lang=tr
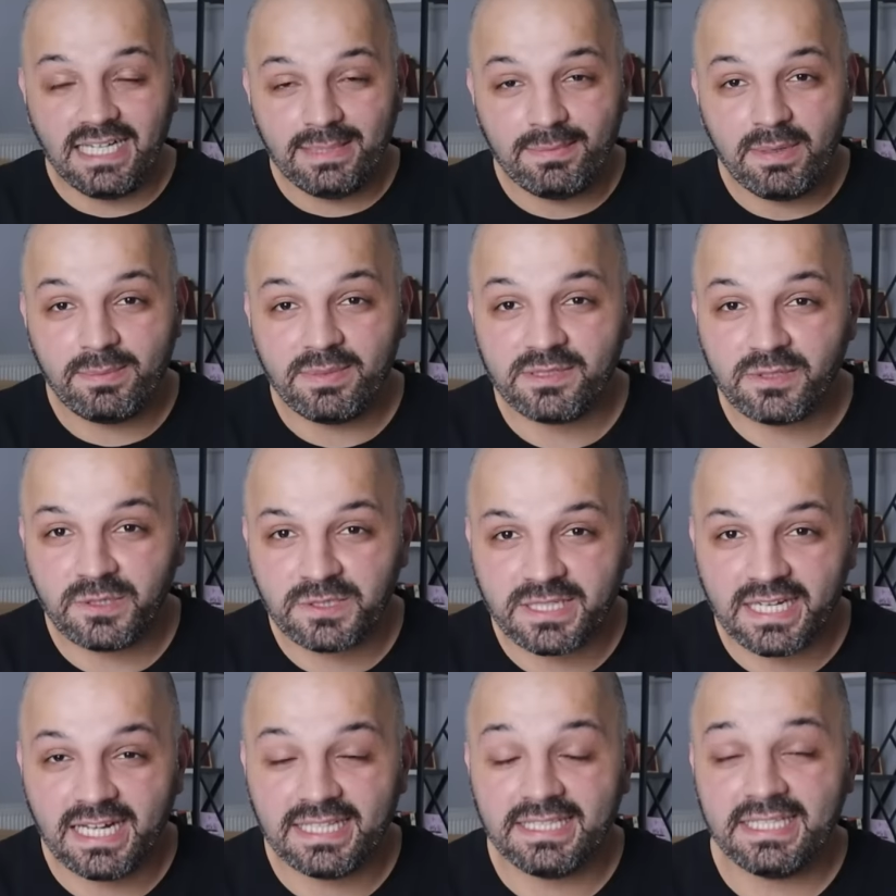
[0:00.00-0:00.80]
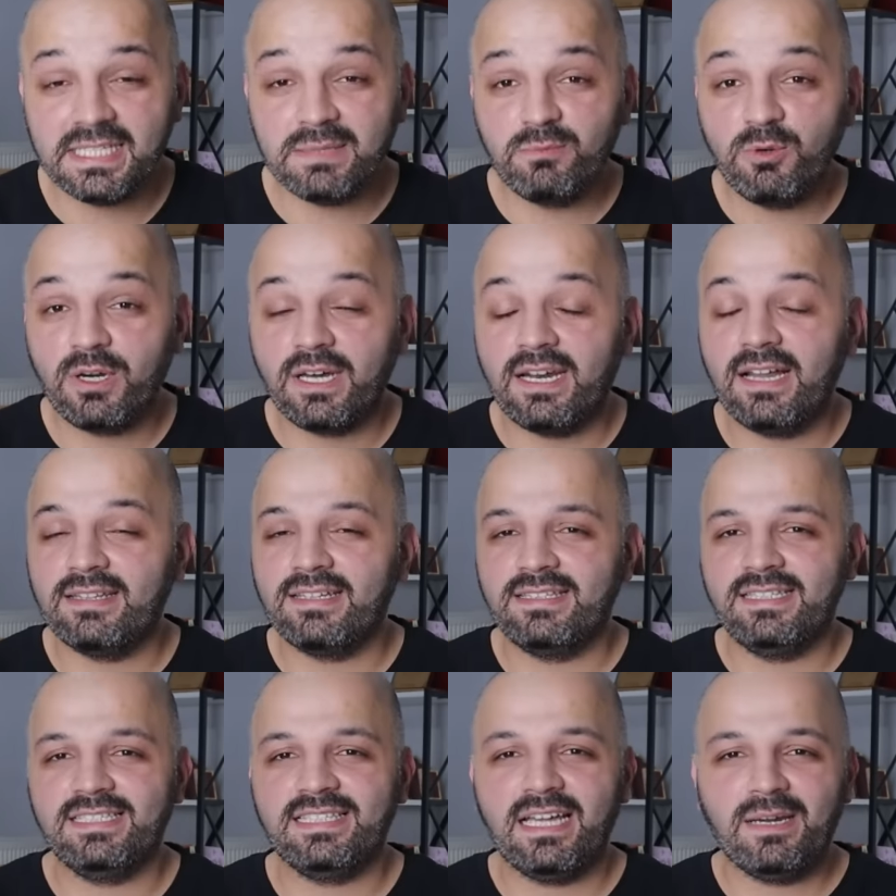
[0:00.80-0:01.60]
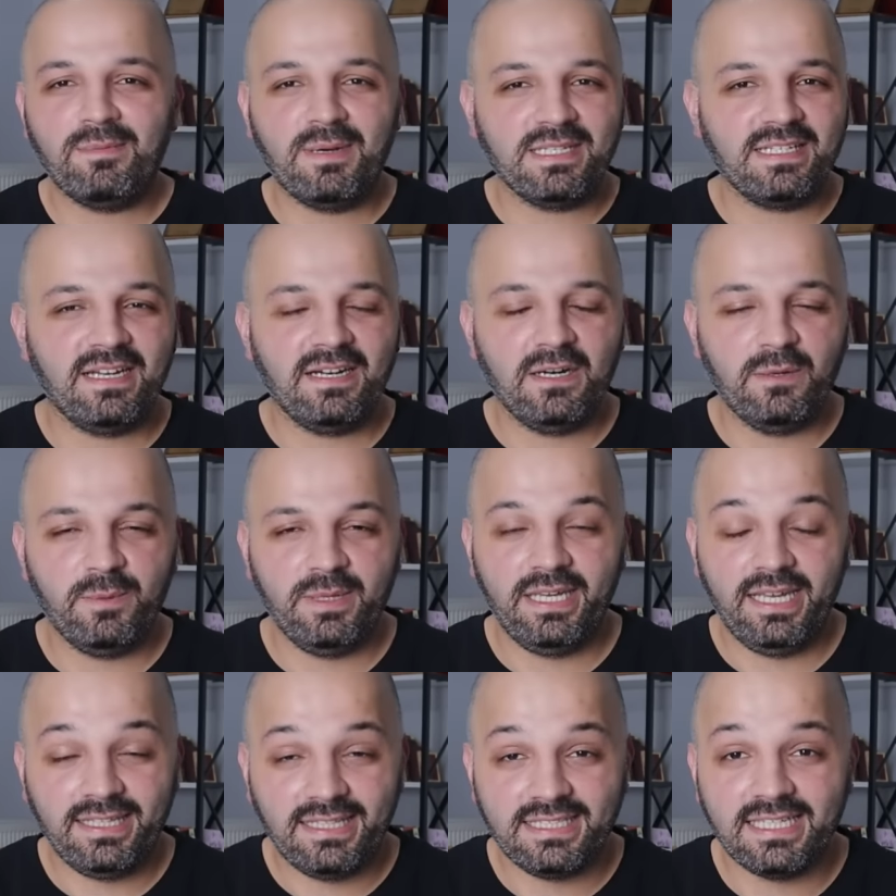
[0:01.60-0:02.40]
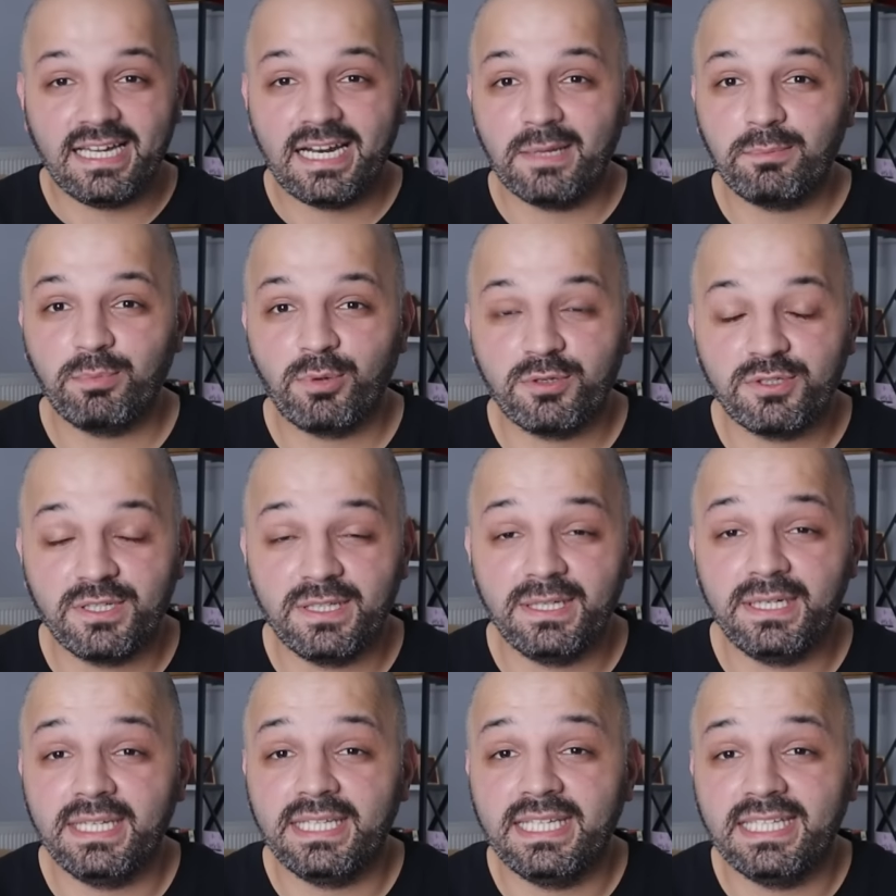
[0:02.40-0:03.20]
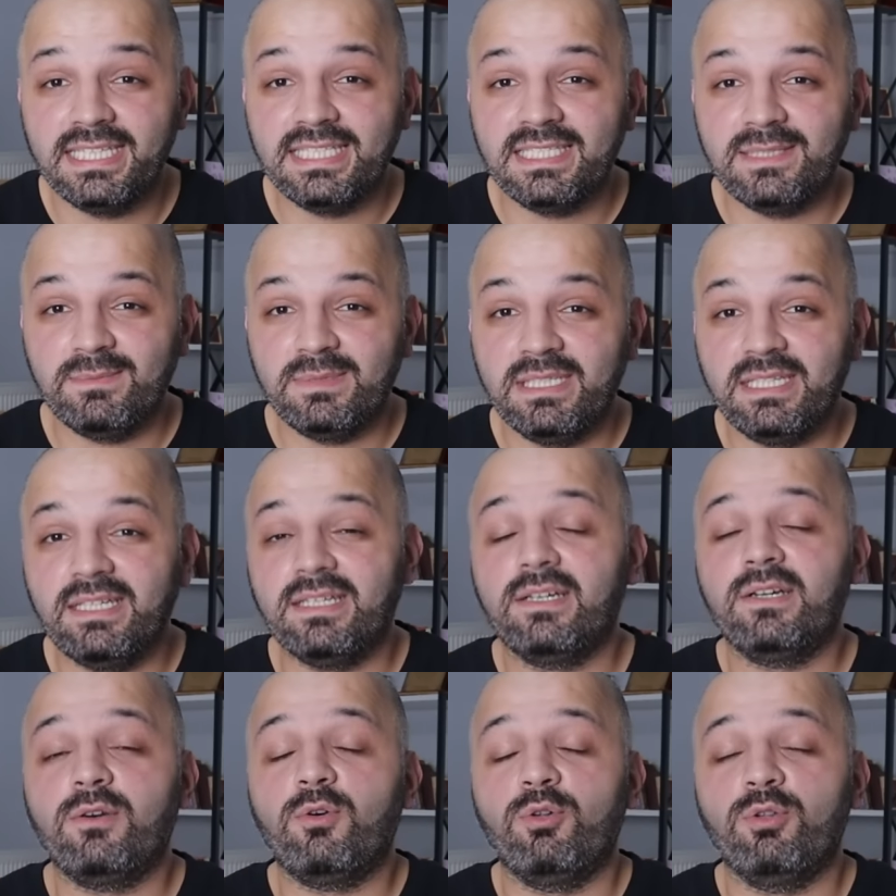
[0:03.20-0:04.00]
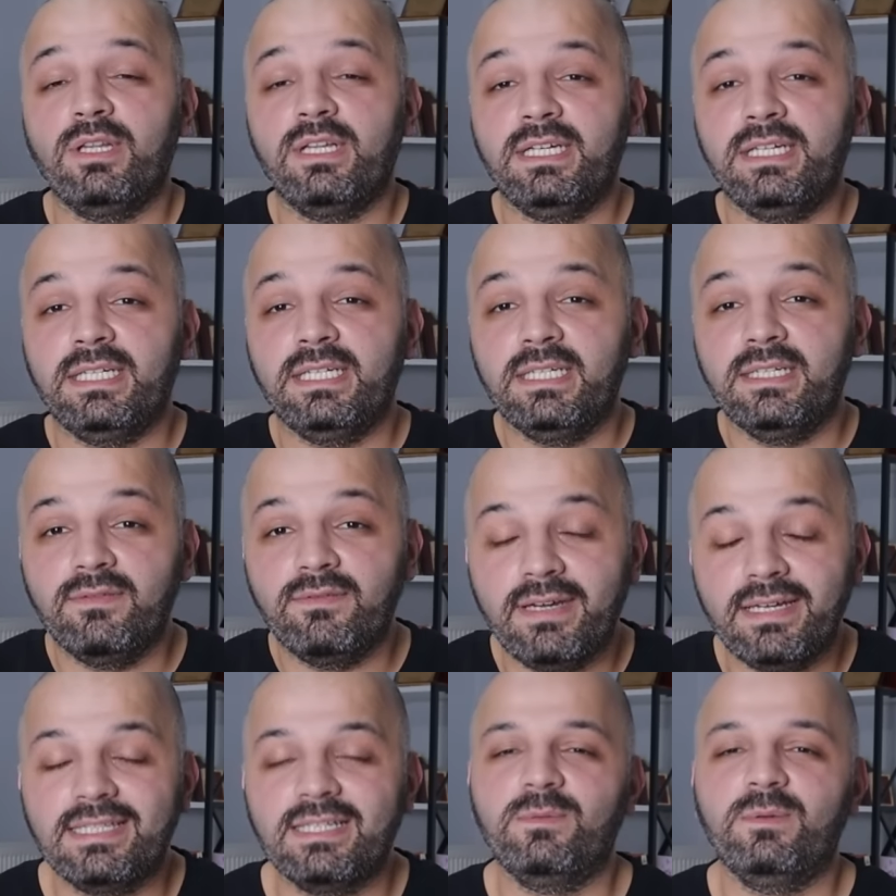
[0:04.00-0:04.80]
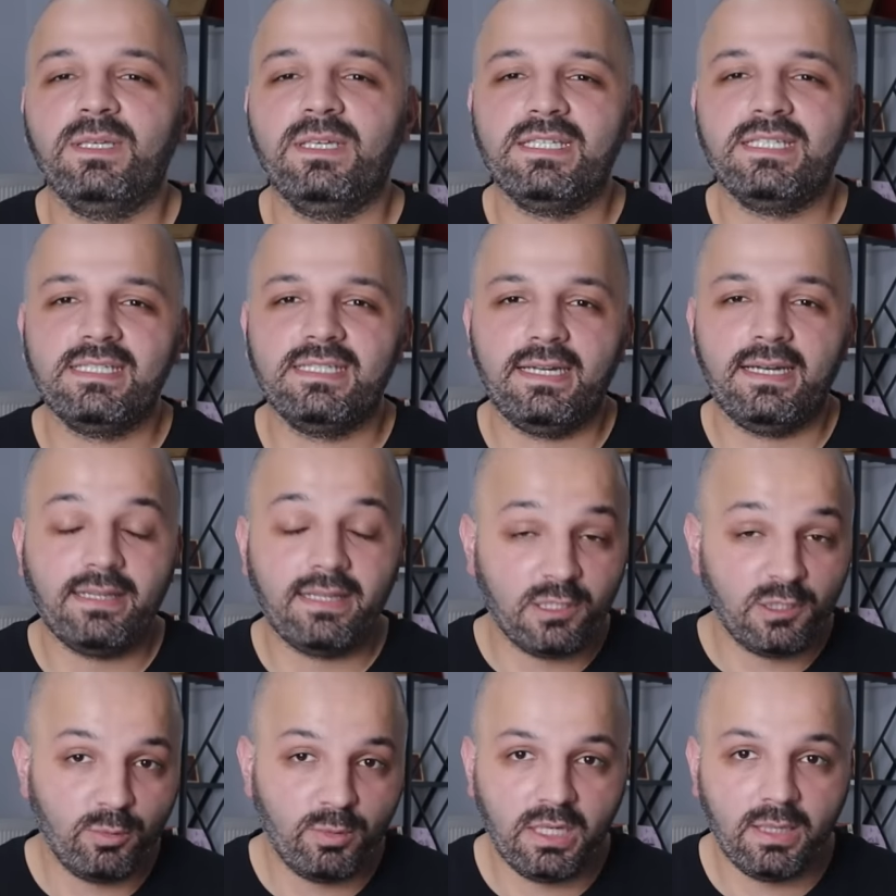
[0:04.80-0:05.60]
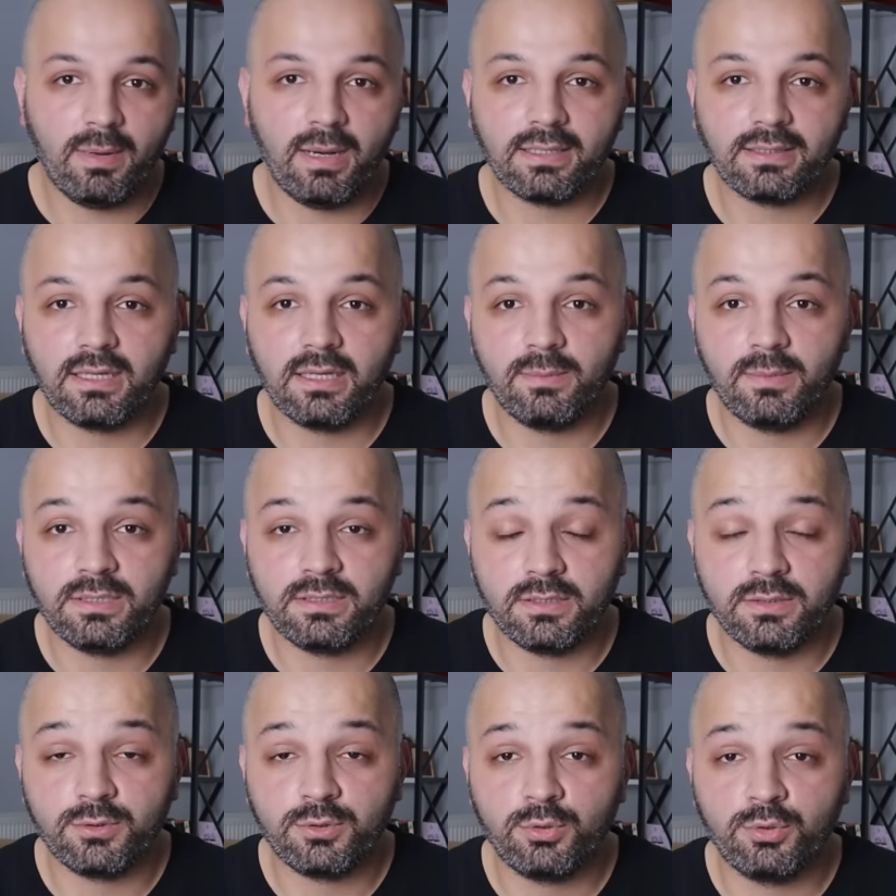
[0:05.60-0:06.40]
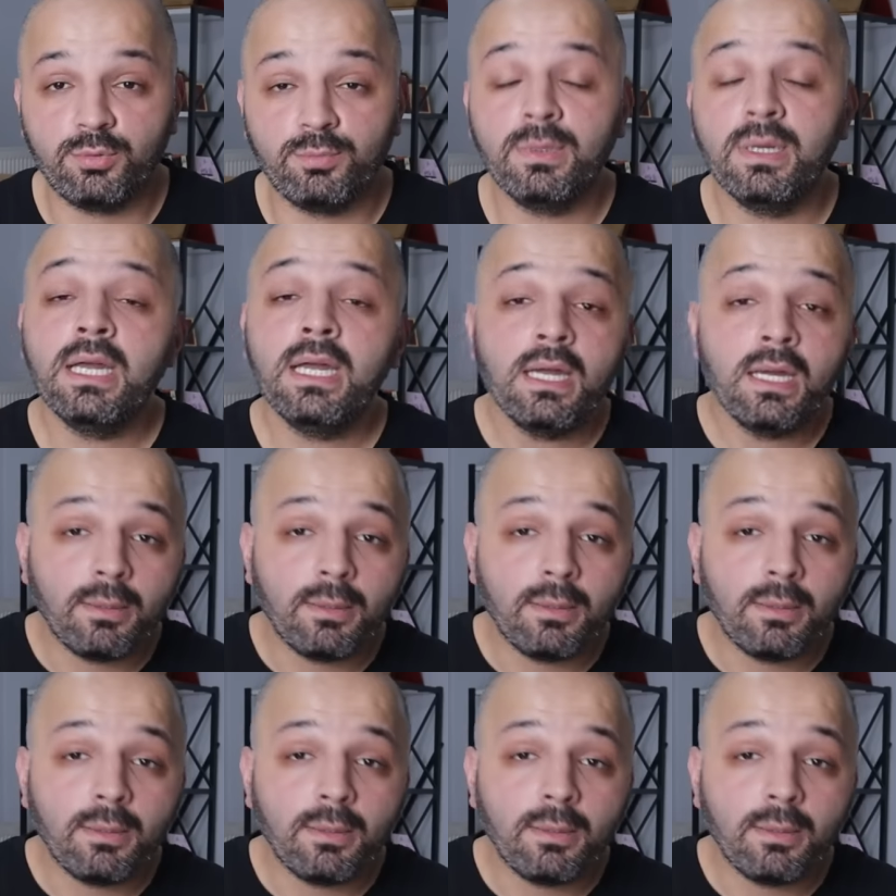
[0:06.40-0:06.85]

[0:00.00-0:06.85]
kanalıma hepiniz hoş geldiniz. Bu kanalda dijital pazarlamayı, ticaret projelerini, girişimcilik konularını ve tabii ki sizlere tecrübelerimi aktarmaya çalışıyorum.